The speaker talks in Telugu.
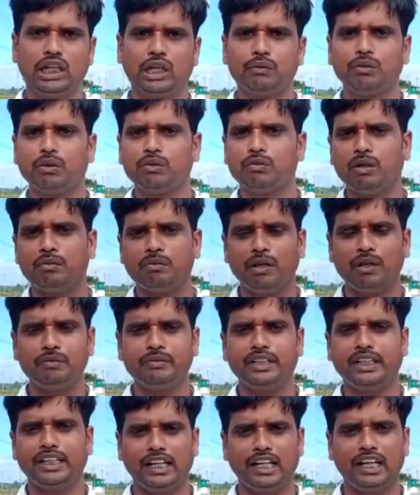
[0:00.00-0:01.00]
ఇప్పుడు మేము ఏం
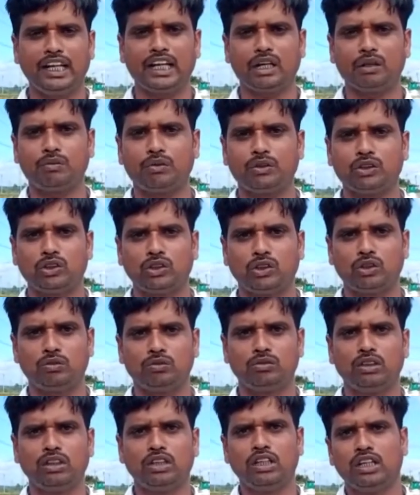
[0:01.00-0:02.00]
చేయలేకపోతున్నాం
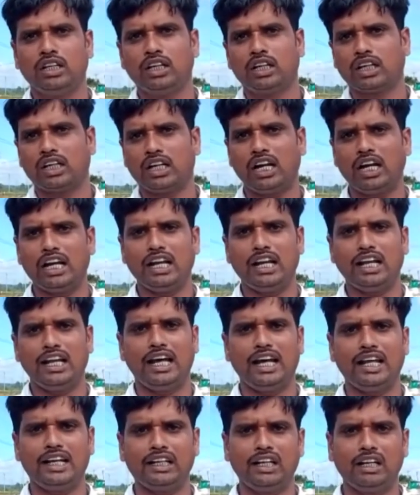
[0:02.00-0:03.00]
ఆ
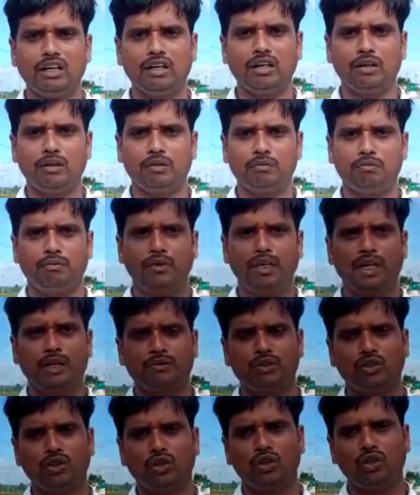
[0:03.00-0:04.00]
లారీలో
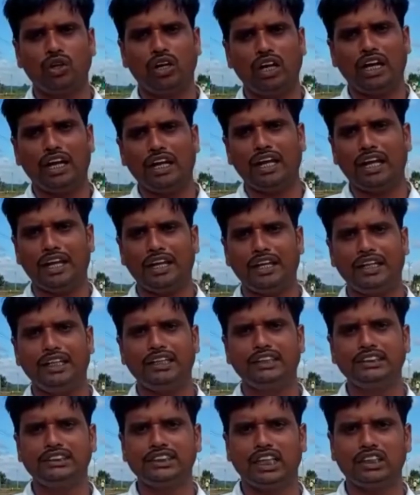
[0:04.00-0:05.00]
మేము
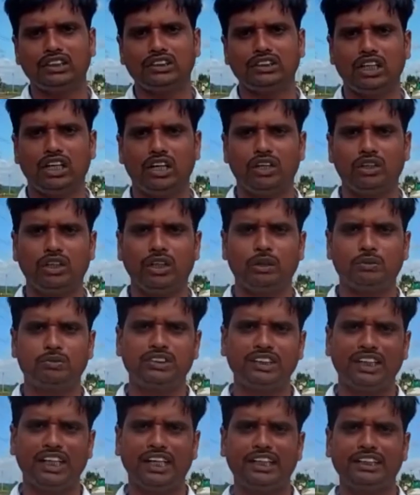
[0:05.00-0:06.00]
ఇన్ఛార్జీలను
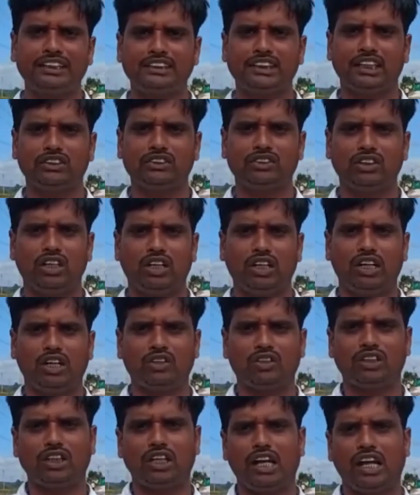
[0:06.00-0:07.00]
ఎఫ్సీఐ ఇన్ఛార్జీలను
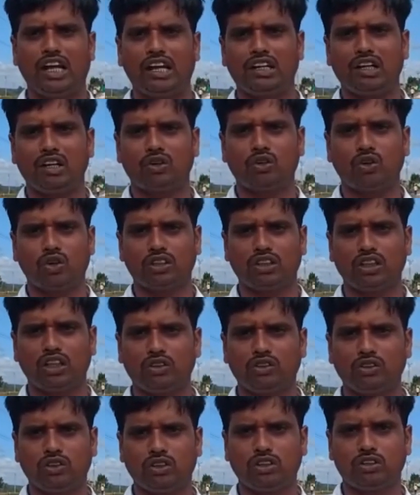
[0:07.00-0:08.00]
అడిగితే లారీల కొరత
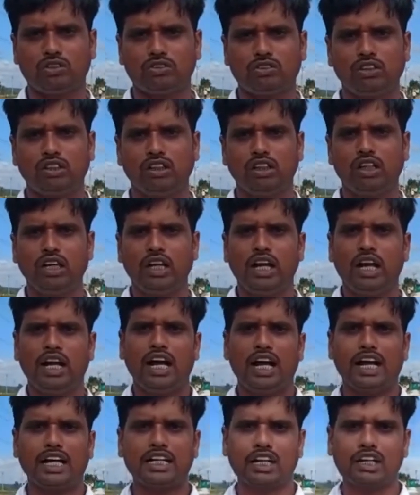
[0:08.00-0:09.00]
అంటున్నారు
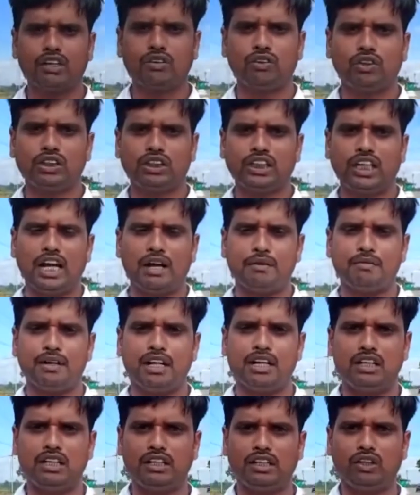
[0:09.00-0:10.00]
అక్కడ పోతే
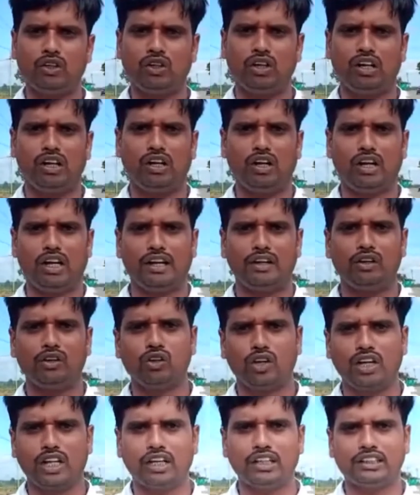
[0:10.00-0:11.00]
మళ్ళీ
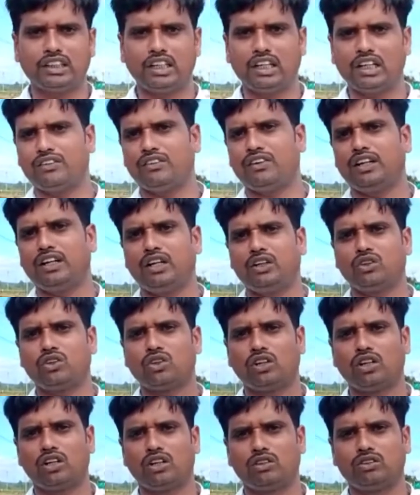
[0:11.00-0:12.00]
అన్లోడ్ అయితే లేవని
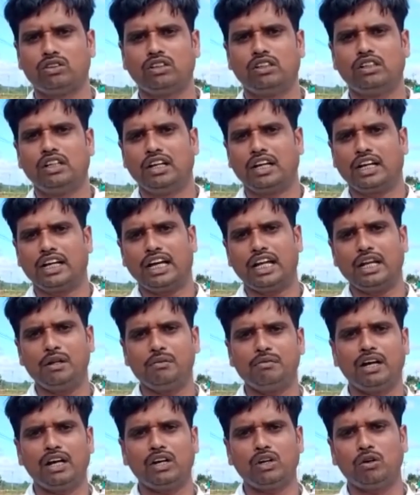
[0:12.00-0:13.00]
అంటున్నారు కానీ
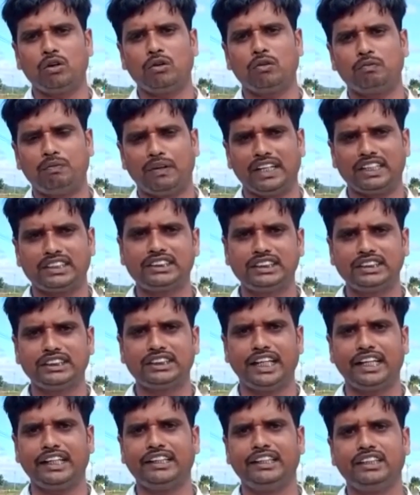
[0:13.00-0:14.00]
మాకు
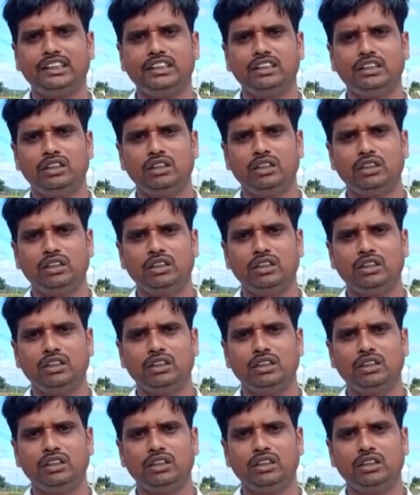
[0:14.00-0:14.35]
పరిస్థితి ఏంది